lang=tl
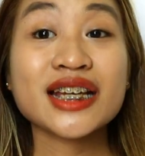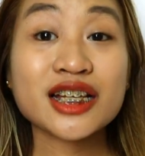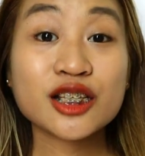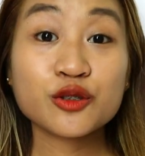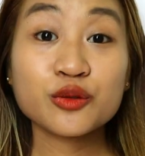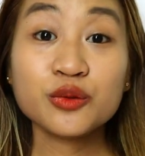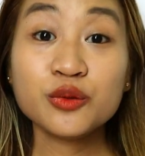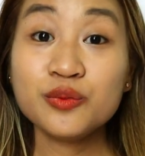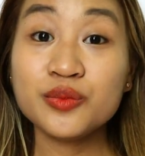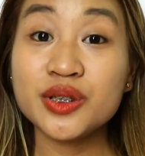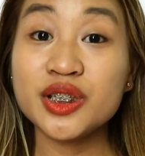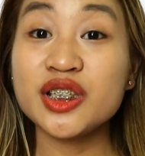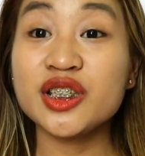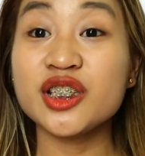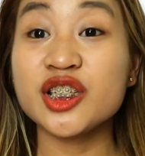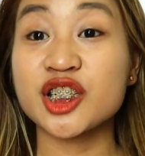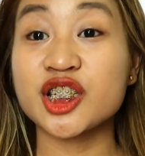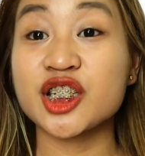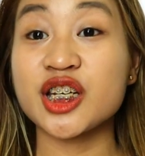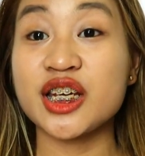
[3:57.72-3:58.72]
Next will be
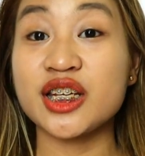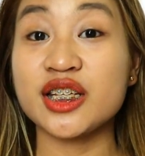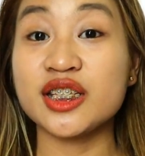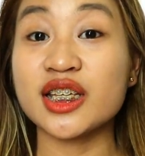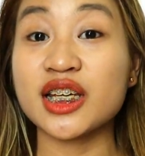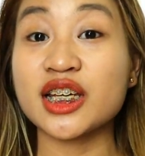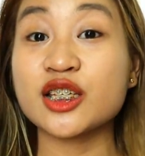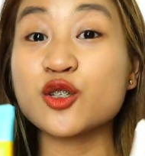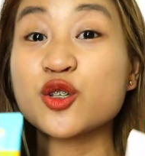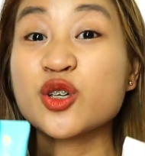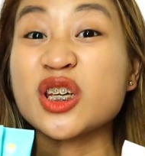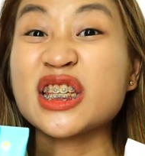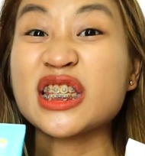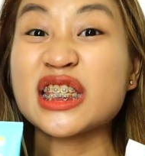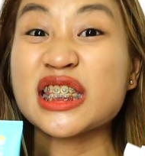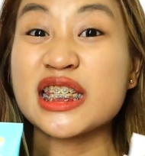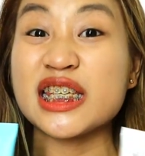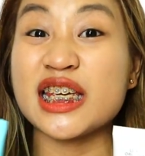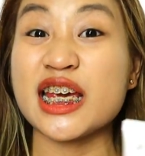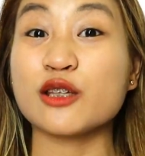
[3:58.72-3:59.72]
the shades. As you can
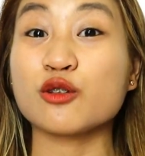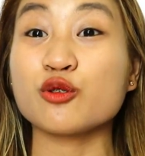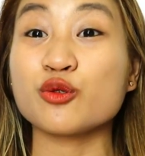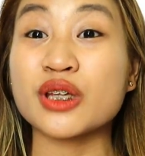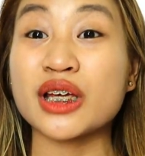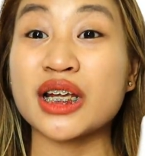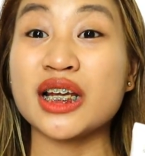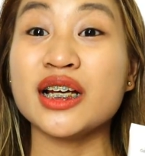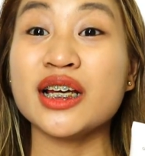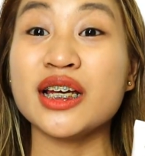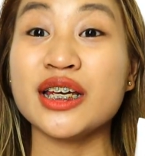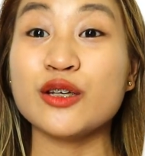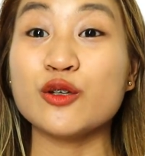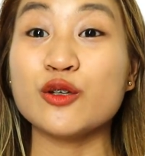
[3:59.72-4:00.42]
see, ito talaga